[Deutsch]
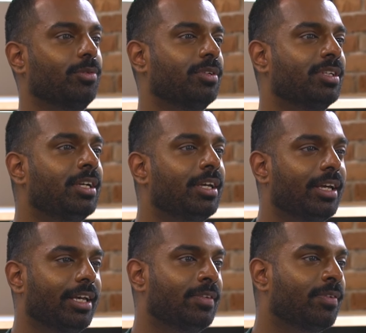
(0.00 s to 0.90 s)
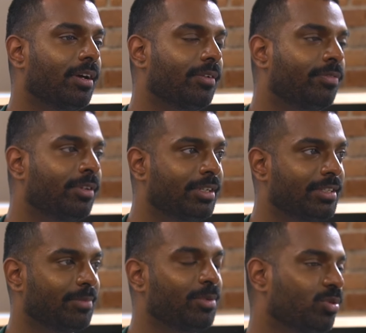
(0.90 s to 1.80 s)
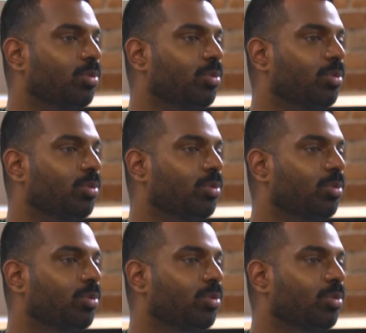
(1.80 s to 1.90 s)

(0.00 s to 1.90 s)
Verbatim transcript: Und ich finde das immer so